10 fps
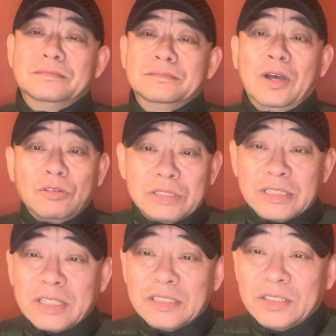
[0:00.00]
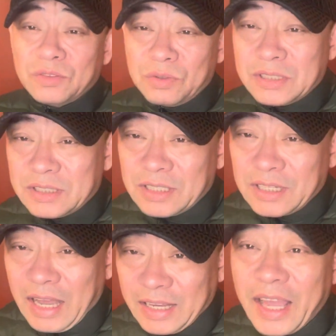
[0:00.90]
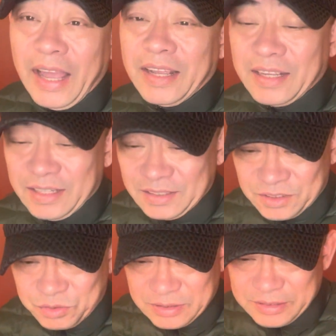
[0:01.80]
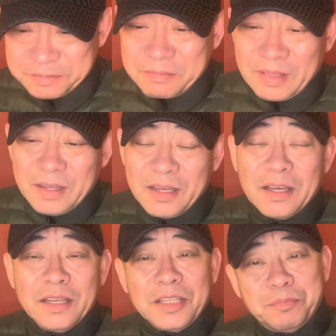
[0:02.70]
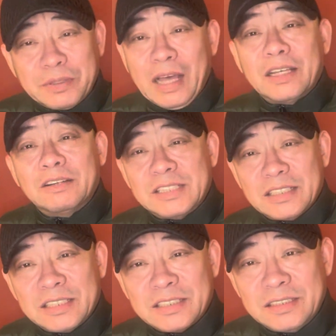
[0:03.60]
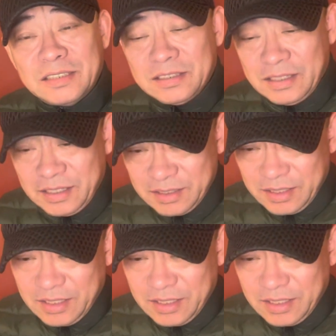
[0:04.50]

毛主席曾经多次的感慨啊，他说呢：“你不打倒蒋介石啊，